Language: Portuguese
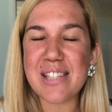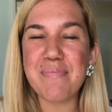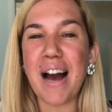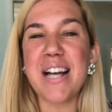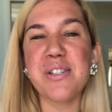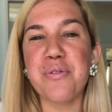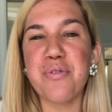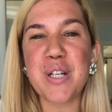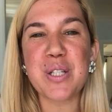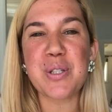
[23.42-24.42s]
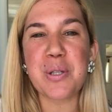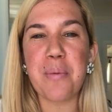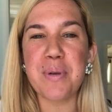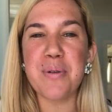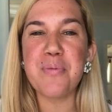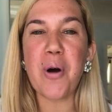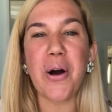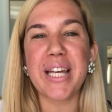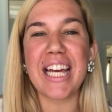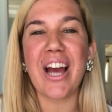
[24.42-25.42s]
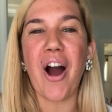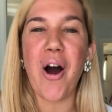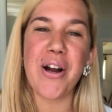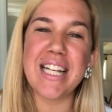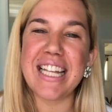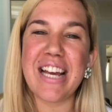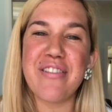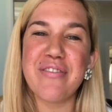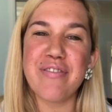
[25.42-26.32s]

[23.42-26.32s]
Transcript: mais um vídeo sobre Working Holiday